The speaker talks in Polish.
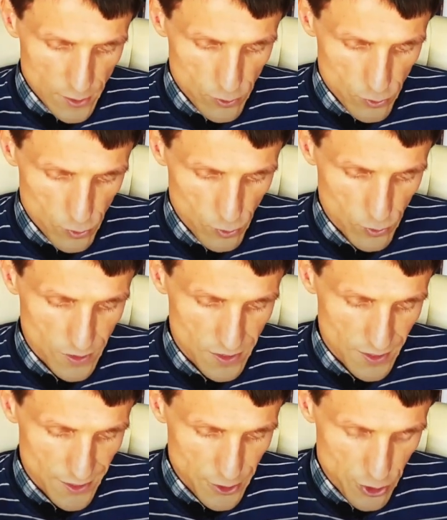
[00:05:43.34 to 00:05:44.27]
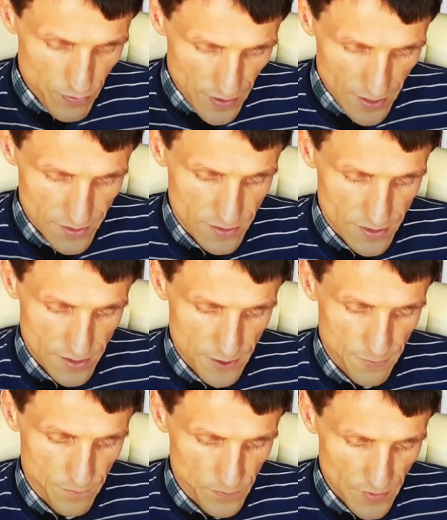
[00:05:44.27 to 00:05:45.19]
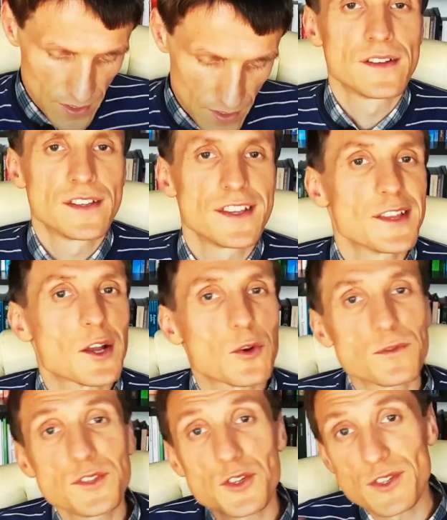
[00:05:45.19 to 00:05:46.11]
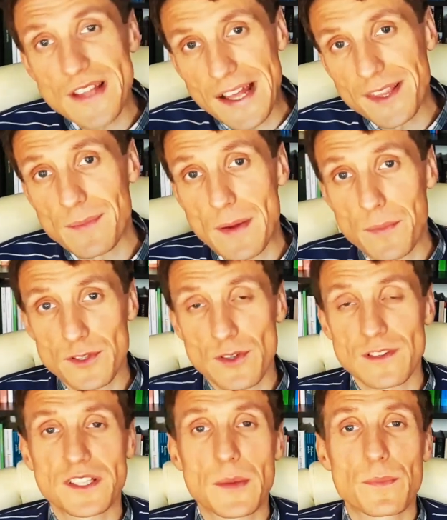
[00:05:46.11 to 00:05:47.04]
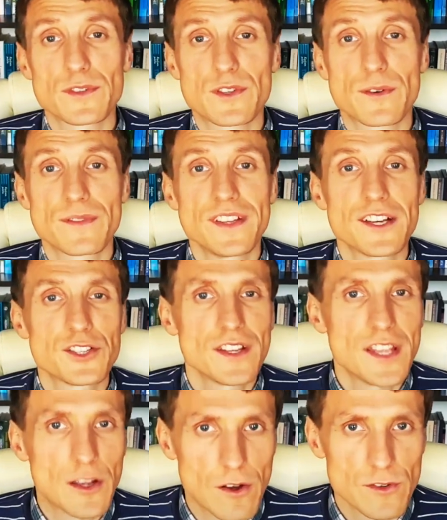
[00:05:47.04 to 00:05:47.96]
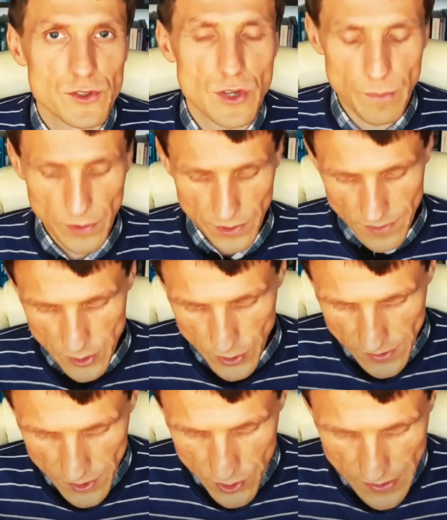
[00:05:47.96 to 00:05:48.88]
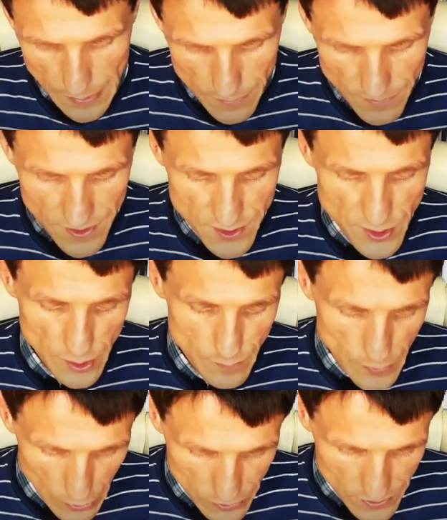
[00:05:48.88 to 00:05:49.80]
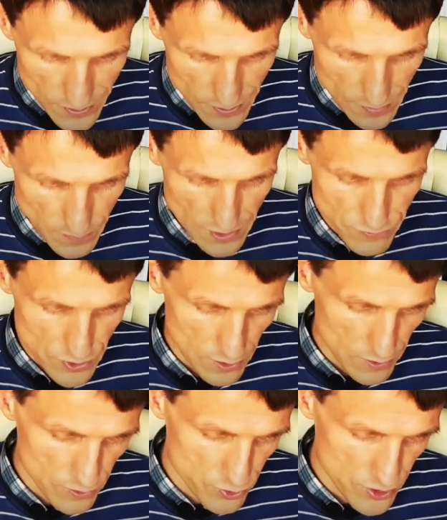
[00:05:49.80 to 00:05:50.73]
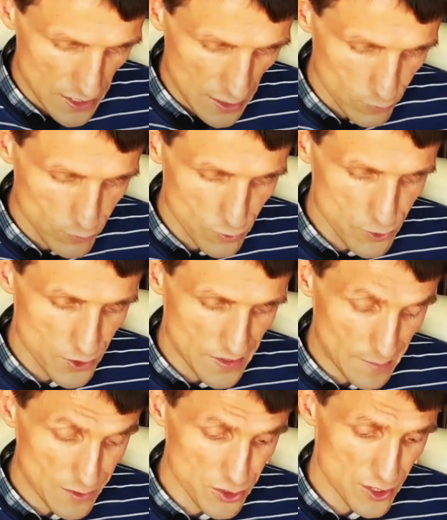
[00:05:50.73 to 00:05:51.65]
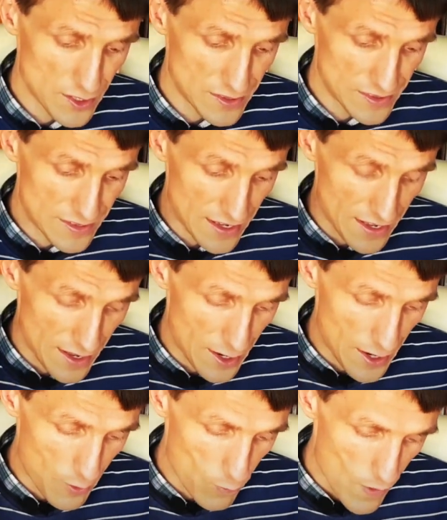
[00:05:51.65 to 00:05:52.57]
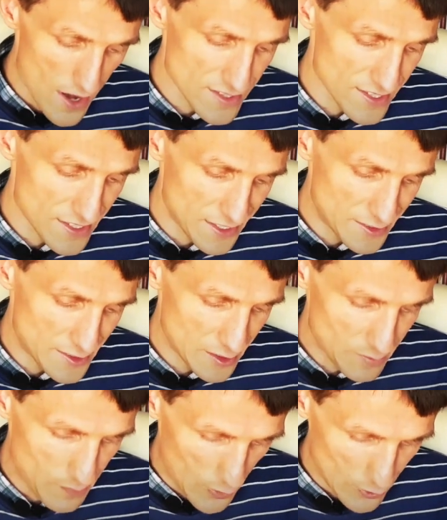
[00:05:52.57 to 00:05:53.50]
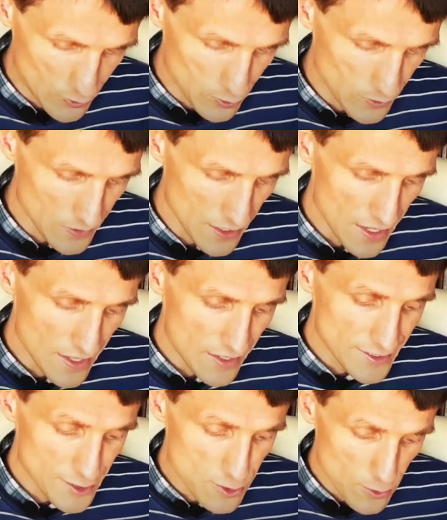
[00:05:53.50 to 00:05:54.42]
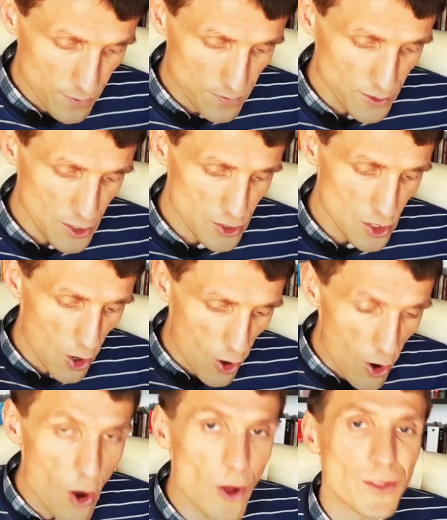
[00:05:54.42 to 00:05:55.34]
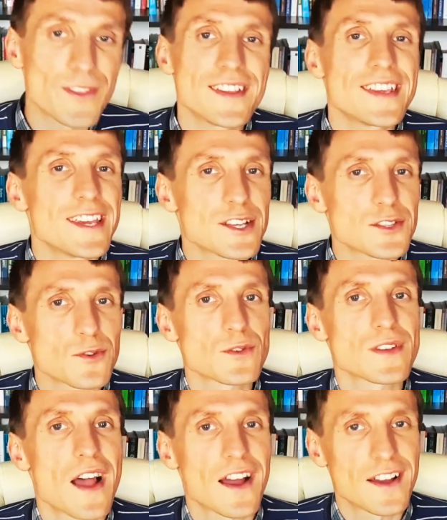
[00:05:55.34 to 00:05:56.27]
Duch Święty, jednak również na tym apostolskie pozdrowienia się nie kończą, ponieważ kiedy czytamy werset 5 pierwszego rozdziału, to czytamy, że ta łaska i ten pokój jest również od Jezusa